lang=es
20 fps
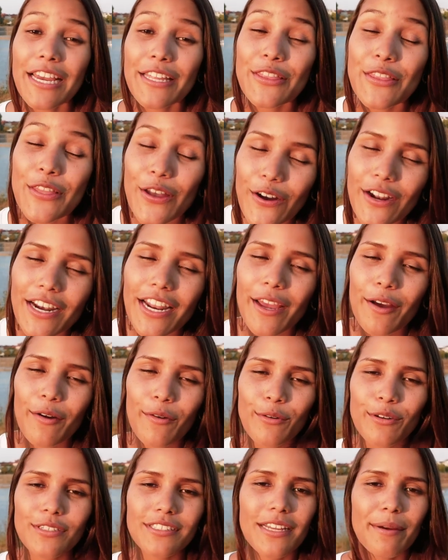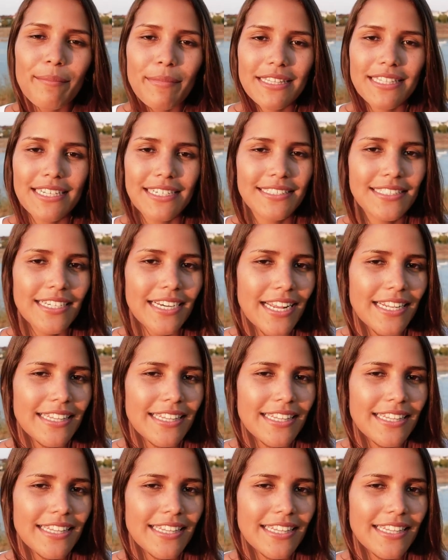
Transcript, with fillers: que no les gusta meterse en